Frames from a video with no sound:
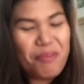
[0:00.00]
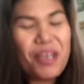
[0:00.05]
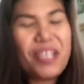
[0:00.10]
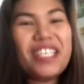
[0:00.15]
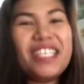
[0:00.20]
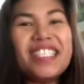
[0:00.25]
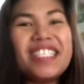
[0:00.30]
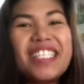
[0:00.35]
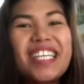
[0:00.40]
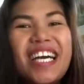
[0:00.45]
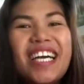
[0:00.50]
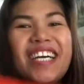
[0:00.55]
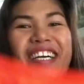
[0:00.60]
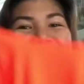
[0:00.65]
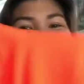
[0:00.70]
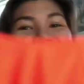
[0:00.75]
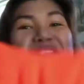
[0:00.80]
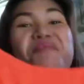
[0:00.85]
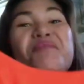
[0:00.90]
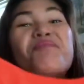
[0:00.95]
Pwede siya.
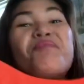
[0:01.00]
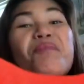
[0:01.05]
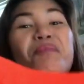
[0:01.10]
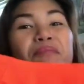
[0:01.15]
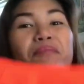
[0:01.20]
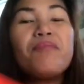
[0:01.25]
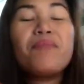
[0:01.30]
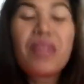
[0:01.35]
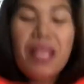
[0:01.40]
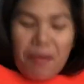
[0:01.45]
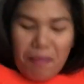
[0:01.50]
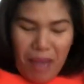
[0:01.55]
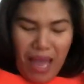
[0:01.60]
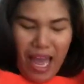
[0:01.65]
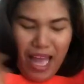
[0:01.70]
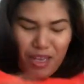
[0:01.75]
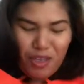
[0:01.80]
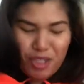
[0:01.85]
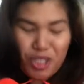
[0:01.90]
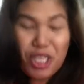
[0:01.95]
May
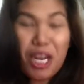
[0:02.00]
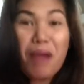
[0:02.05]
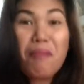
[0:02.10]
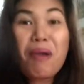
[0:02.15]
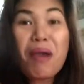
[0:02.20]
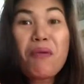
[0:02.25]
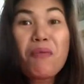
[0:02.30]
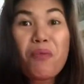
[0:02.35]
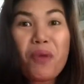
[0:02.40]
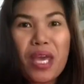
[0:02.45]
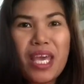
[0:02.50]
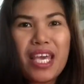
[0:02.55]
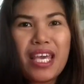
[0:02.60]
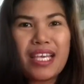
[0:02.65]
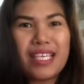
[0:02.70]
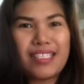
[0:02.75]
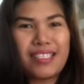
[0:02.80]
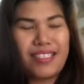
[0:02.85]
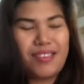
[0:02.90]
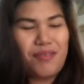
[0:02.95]
ano siya, may
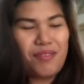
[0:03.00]
wings.